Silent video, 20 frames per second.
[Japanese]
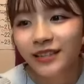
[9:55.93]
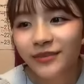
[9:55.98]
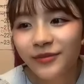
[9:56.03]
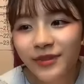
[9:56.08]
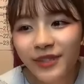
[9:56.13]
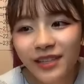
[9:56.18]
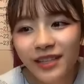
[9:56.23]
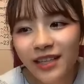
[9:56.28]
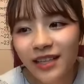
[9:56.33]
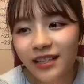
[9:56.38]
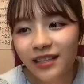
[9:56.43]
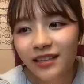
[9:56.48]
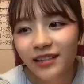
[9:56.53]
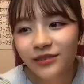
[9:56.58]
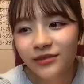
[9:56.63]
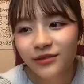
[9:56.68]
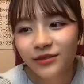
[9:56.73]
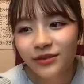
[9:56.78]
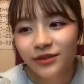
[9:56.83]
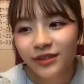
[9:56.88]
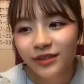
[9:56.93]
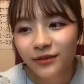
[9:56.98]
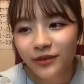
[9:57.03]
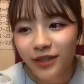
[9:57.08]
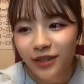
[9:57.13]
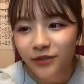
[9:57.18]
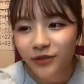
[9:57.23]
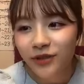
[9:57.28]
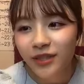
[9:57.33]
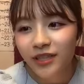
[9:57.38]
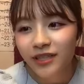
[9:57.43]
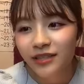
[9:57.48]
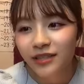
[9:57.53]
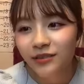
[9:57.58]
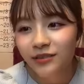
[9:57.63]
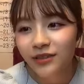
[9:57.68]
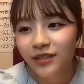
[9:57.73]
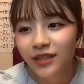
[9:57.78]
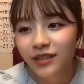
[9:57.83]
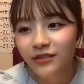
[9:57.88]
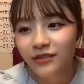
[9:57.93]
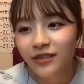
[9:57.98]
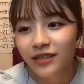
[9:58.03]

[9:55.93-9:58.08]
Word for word: みんなに本当にファンの方を頼